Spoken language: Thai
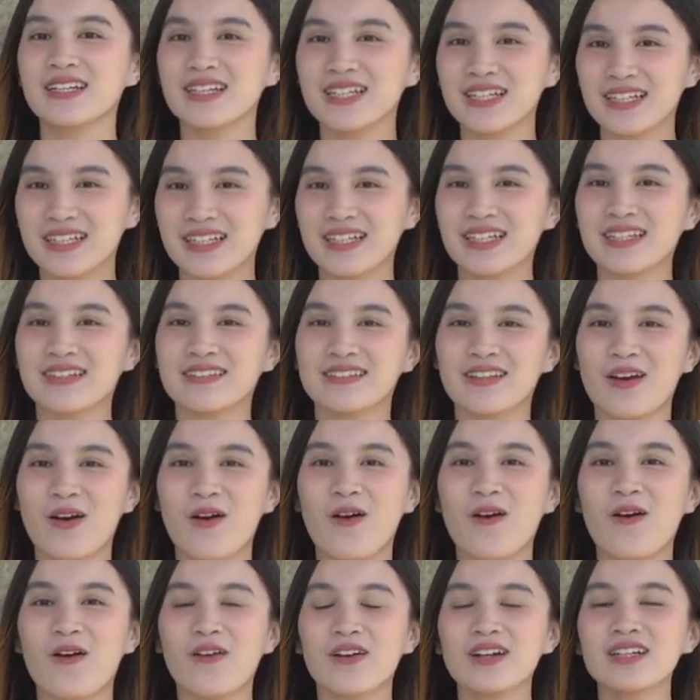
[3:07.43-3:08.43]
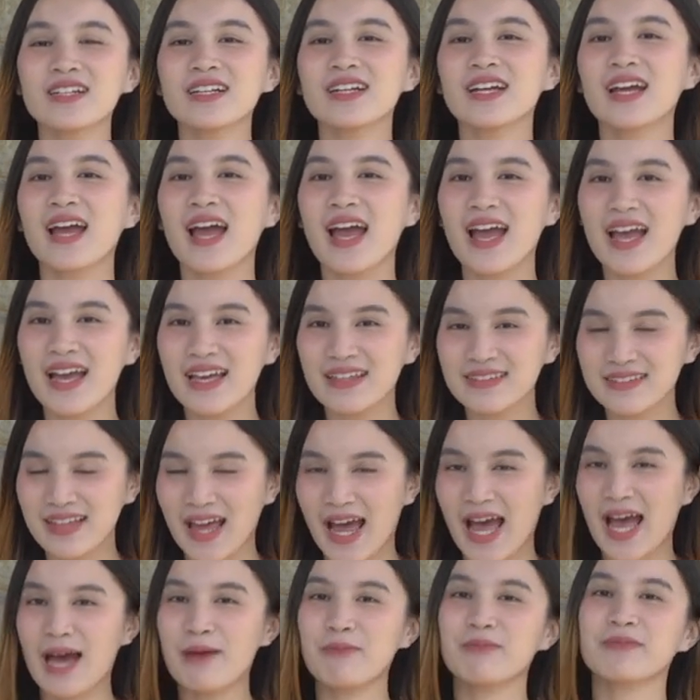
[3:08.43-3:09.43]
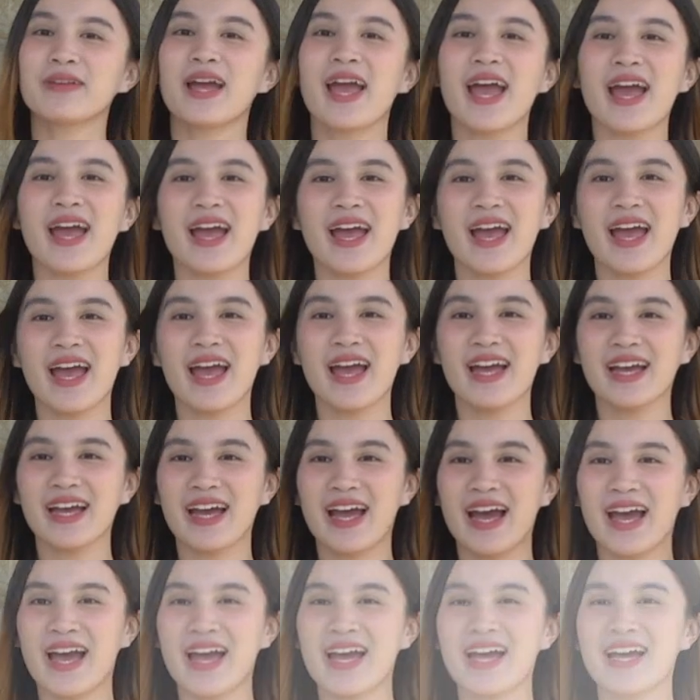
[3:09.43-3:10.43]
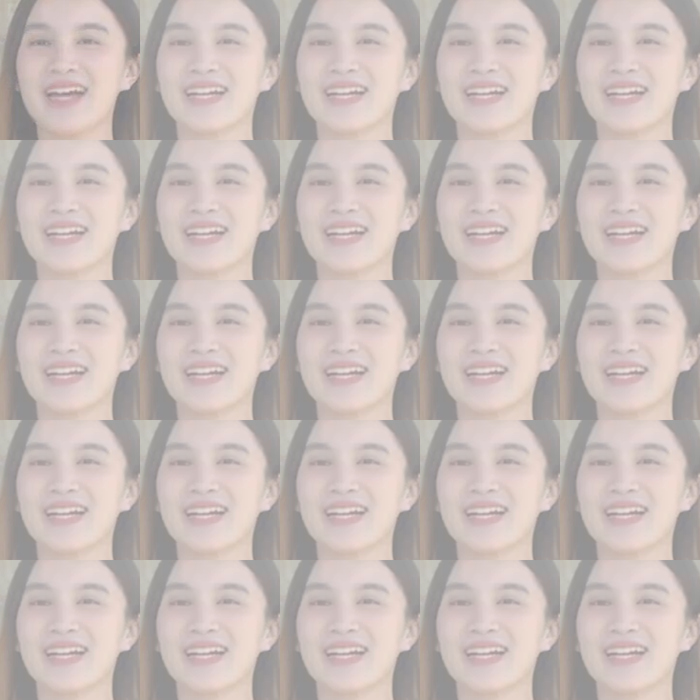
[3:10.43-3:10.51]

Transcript: 112 5355ค่ะ